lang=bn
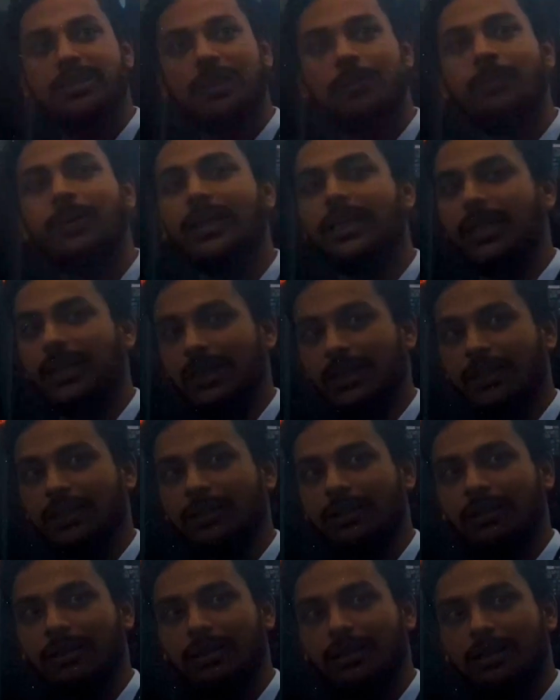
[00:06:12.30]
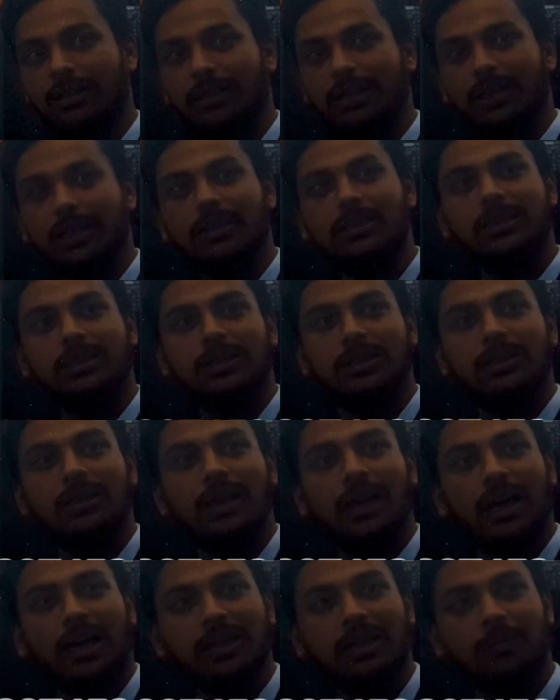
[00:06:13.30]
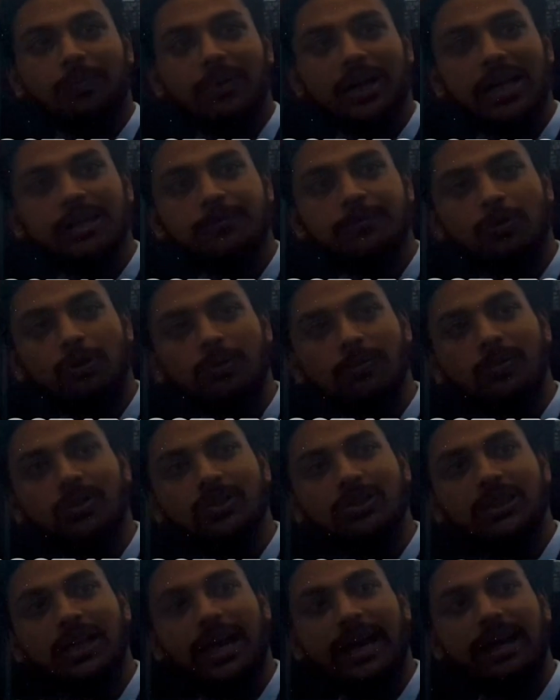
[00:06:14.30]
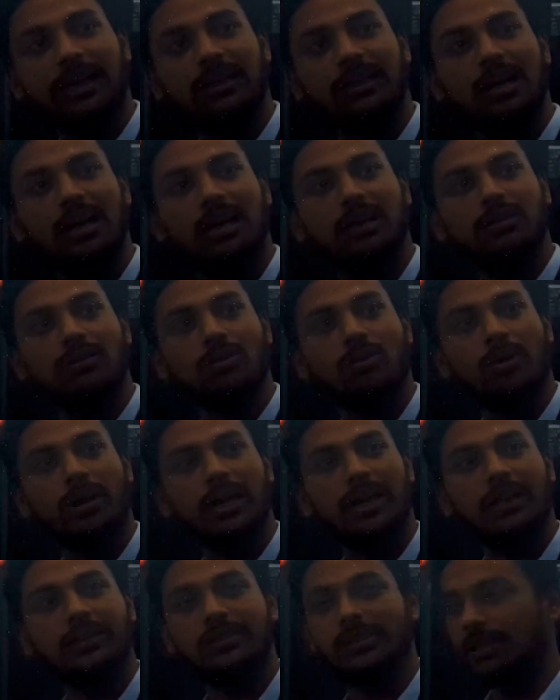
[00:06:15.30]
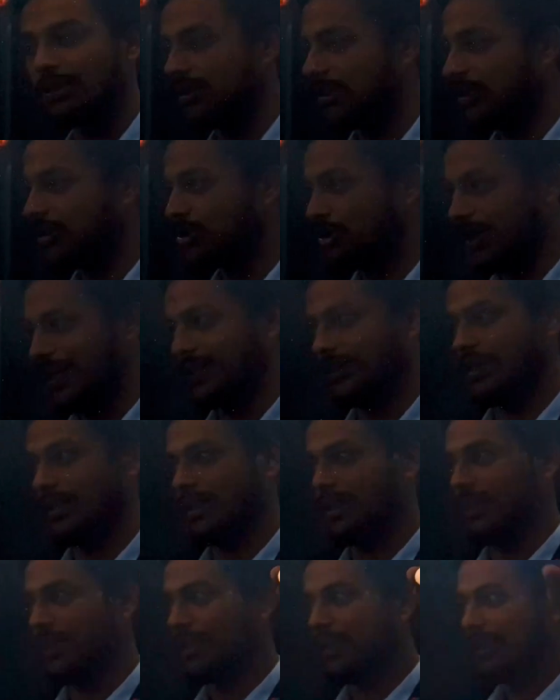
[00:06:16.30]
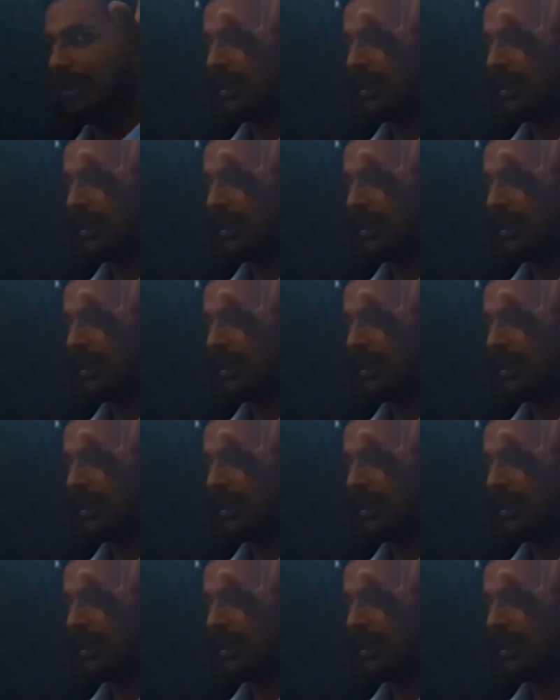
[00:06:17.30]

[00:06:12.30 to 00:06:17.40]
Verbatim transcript: জিবিকে ঠিক আছে এটা প্রাইস পর্ব হচ্ছে এক লাখ নয় হাজার তিনশো এক টাকা